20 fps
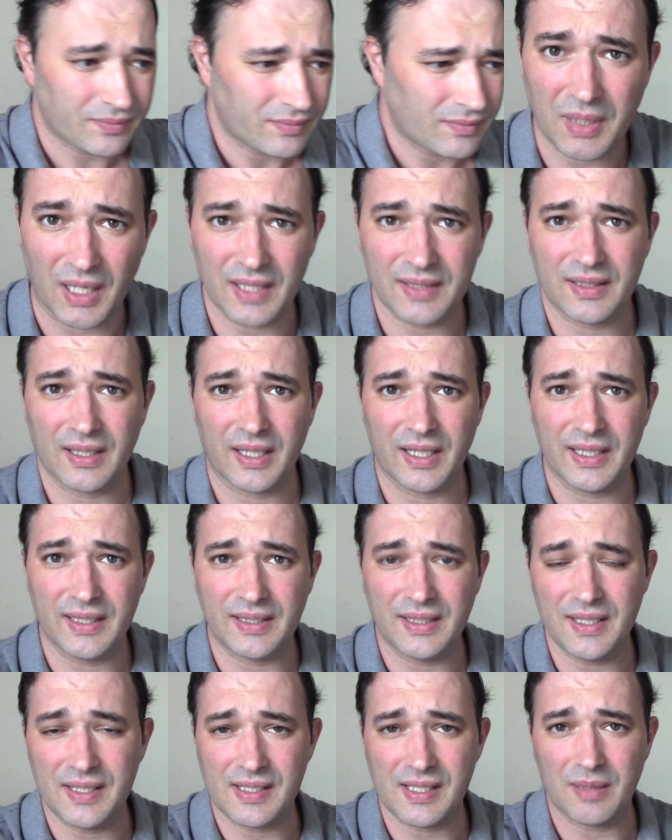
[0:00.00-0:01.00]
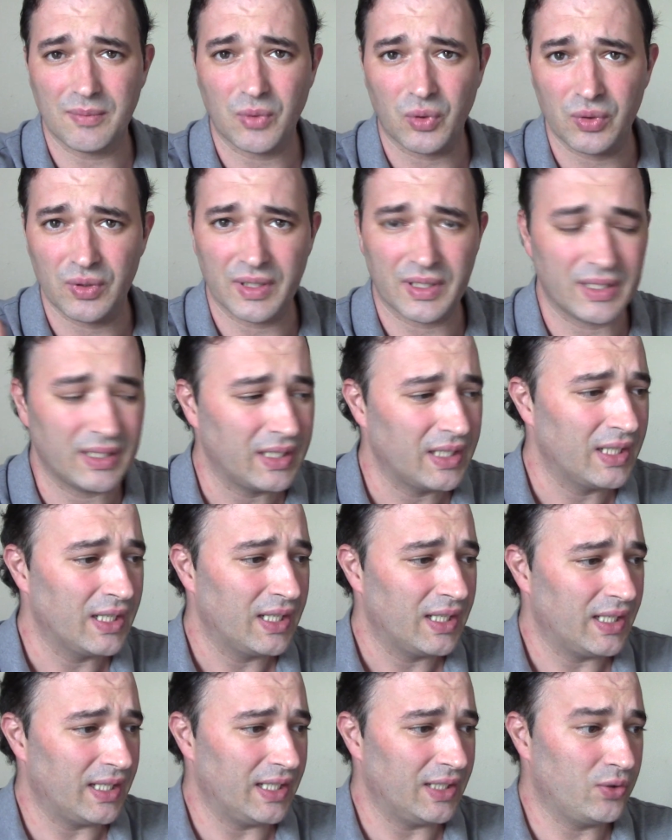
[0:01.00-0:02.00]
hata ettiysem onları
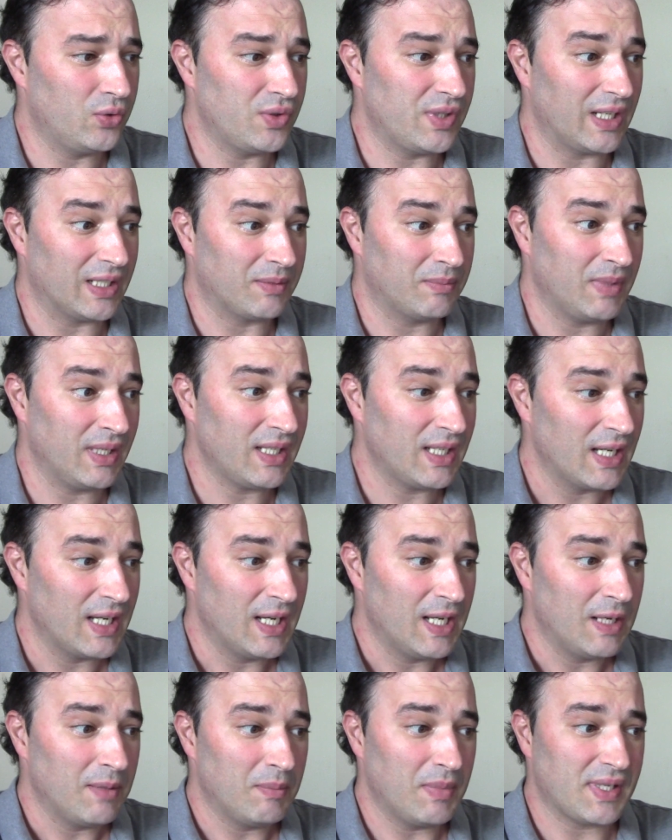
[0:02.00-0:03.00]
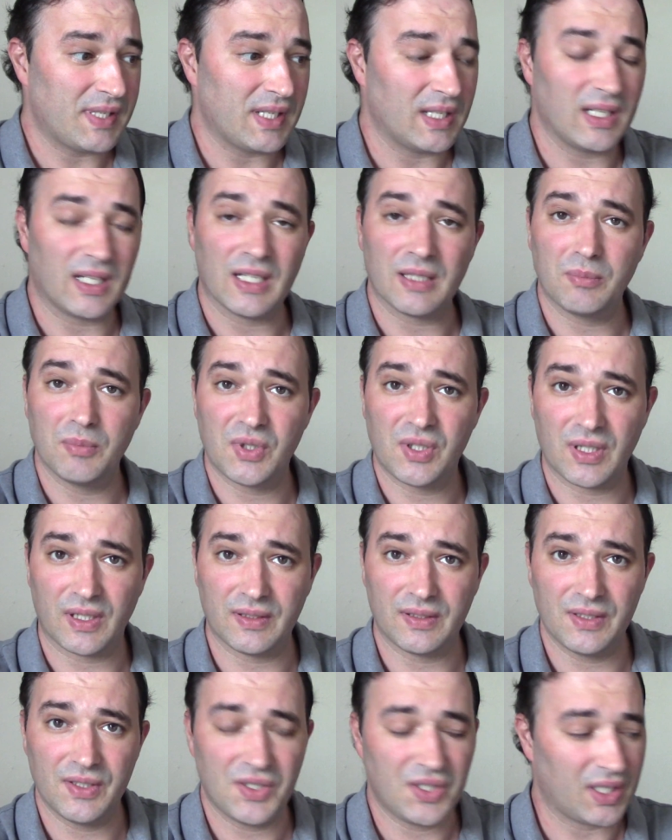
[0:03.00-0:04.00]
e, düzeltmek. Mesela
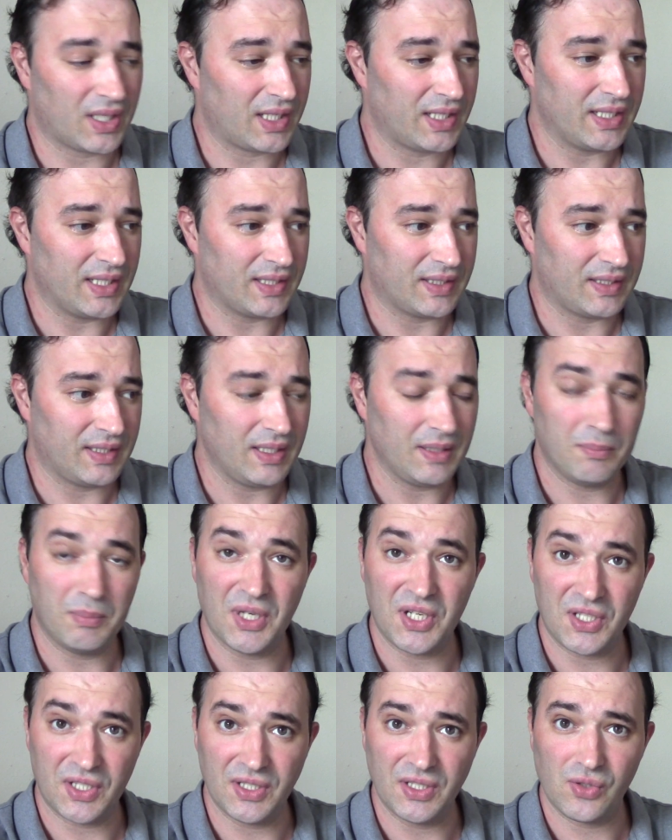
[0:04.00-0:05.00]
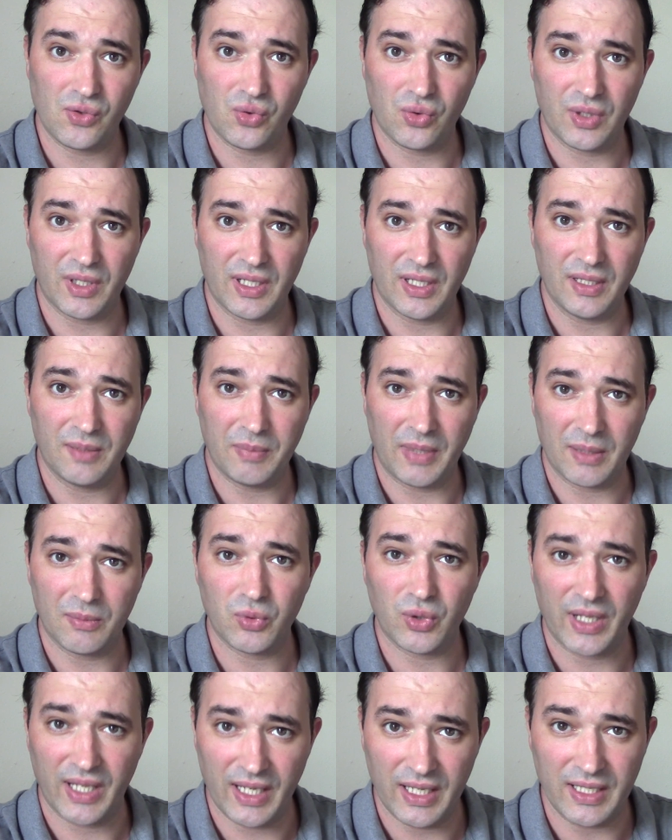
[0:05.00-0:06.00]
66. ayette 5. surenin ben
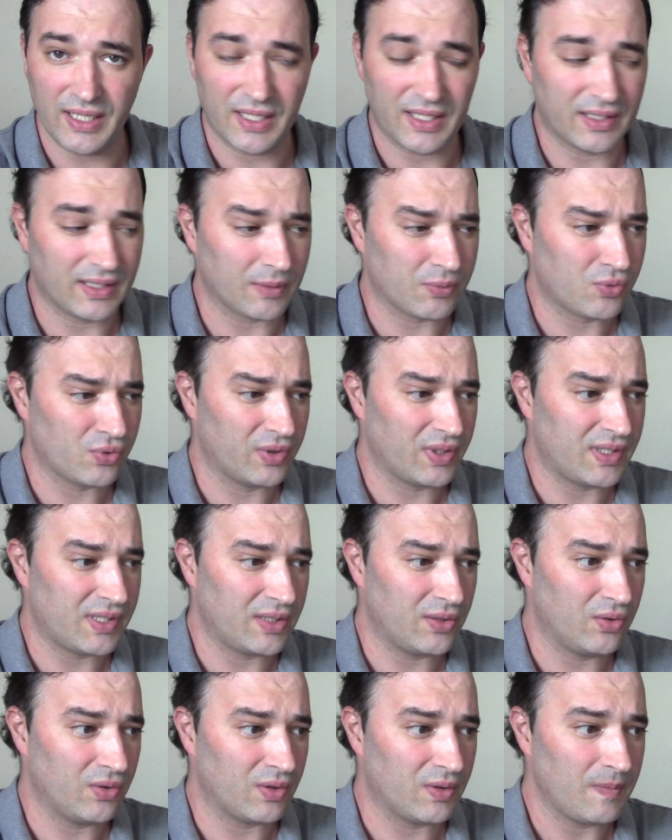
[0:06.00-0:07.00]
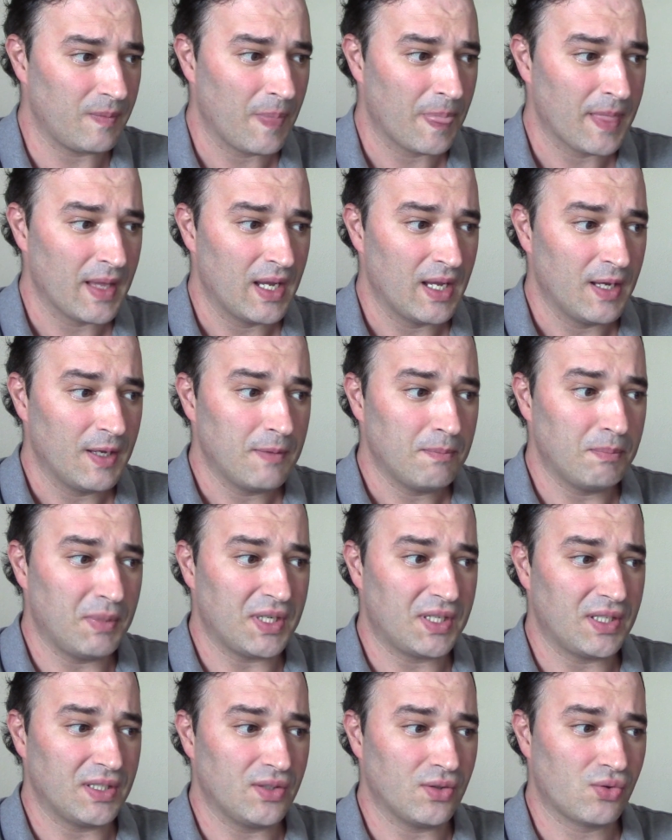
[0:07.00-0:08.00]
buna Ehli Kitap suresi diyorum.
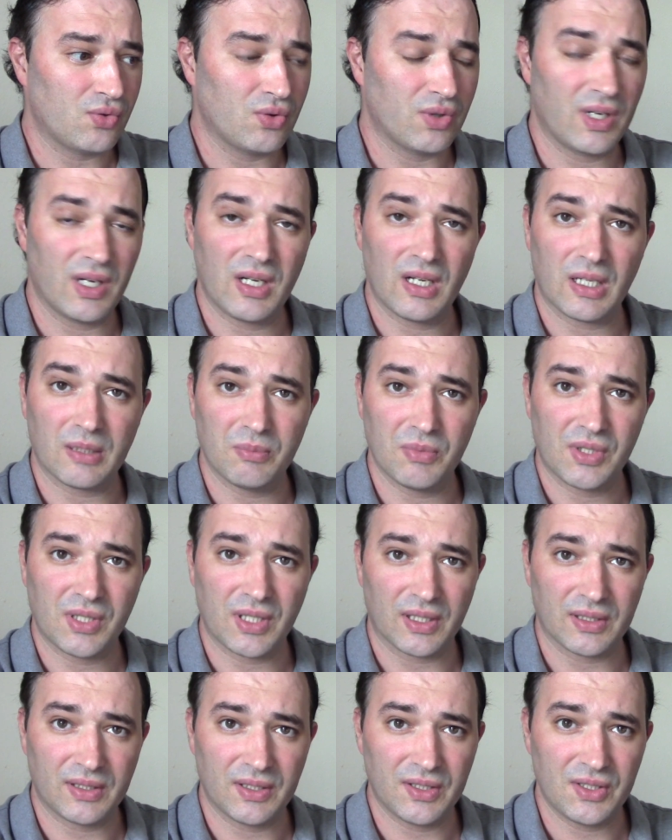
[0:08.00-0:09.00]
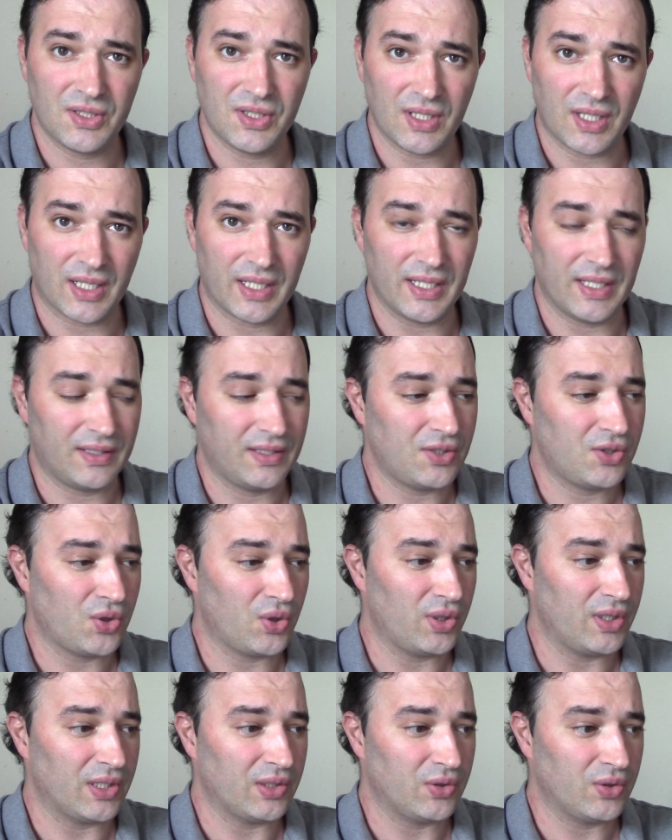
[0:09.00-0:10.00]
5. surenin 66. ayeti
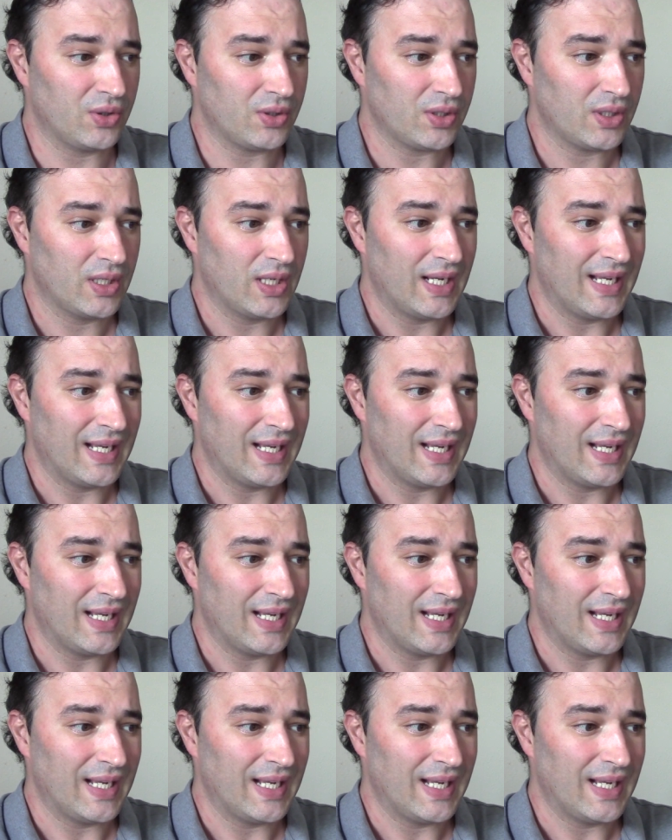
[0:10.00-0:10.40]
şöyle diyor.